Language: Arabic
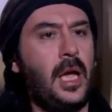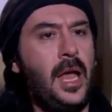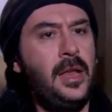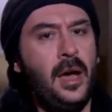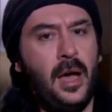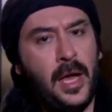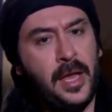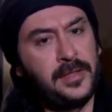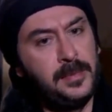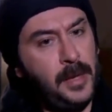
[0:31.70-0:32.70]
انا انا
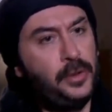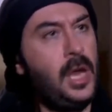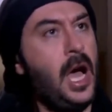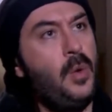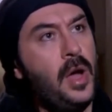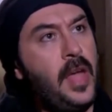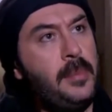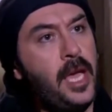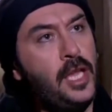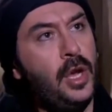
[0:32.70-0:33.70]
سمعته لعوض عم
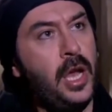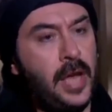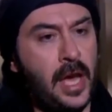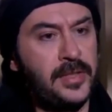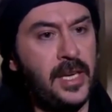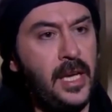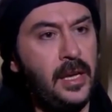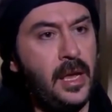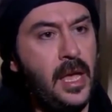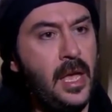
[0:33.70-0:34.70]
يقول له لناصر
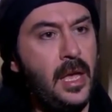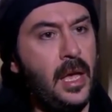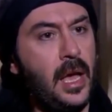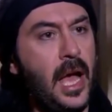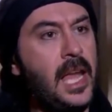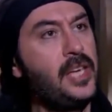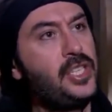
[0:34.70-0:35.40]
هلا